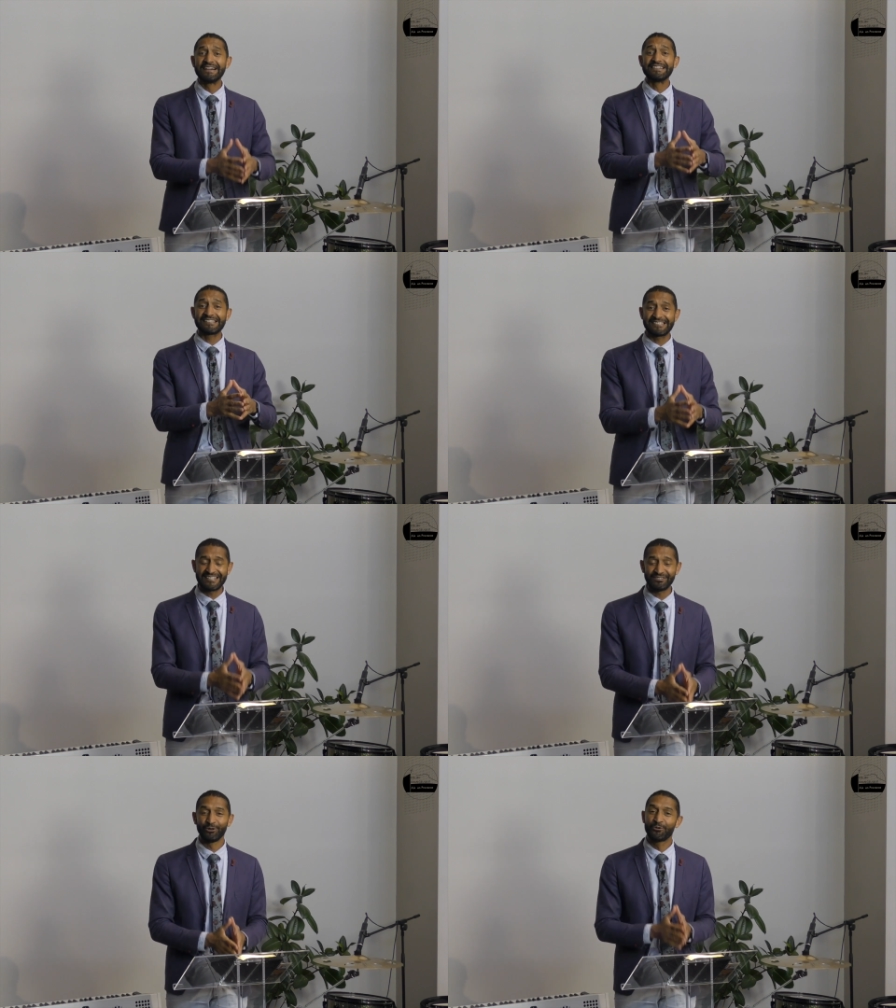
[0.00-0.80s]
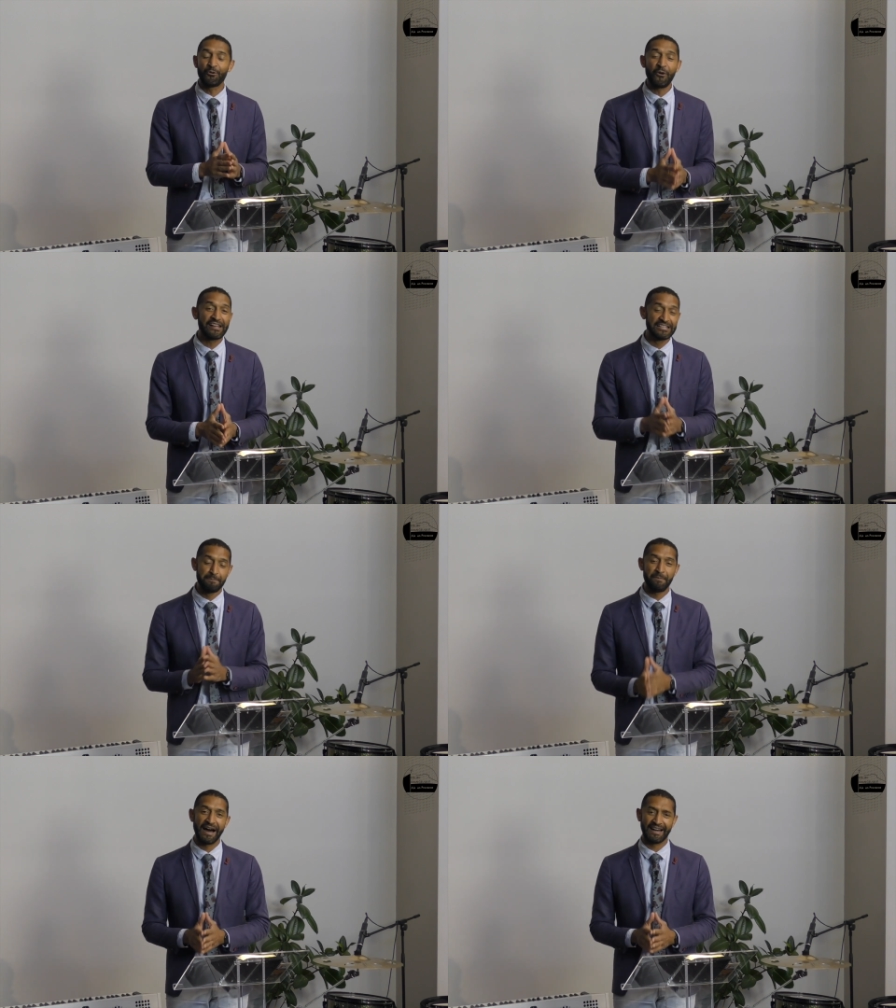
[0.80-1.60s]
c'est de quoi il
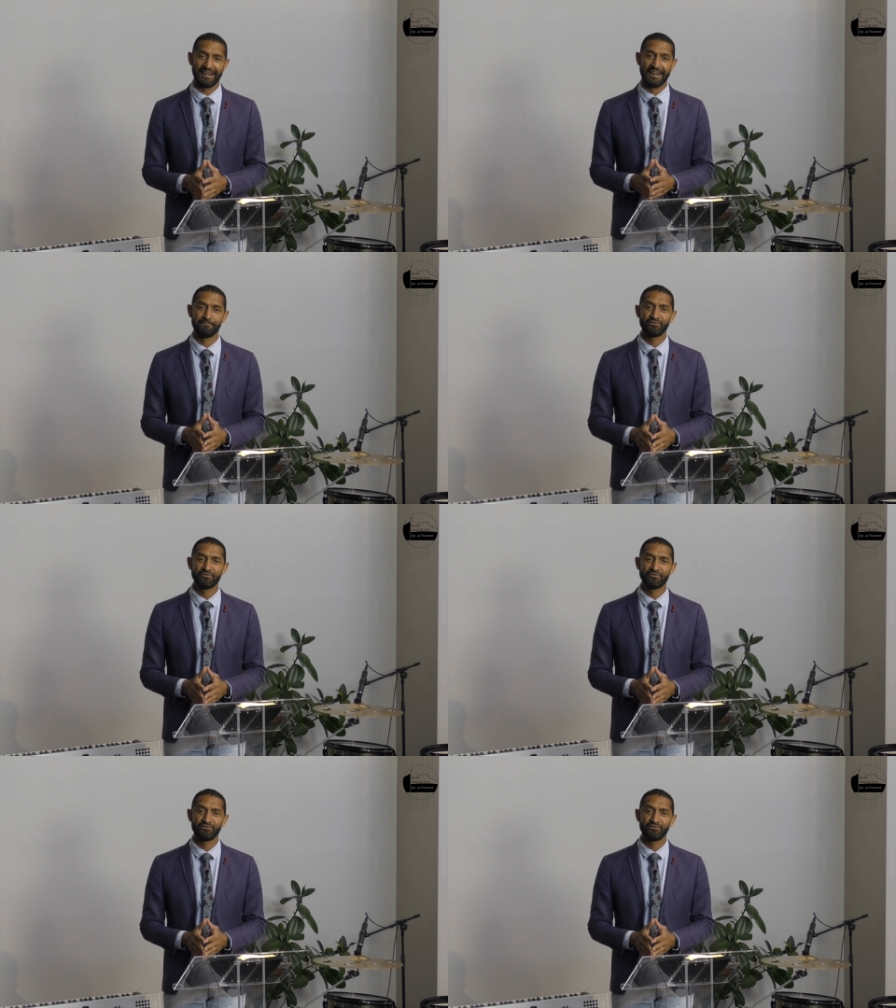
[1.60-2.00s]
parle.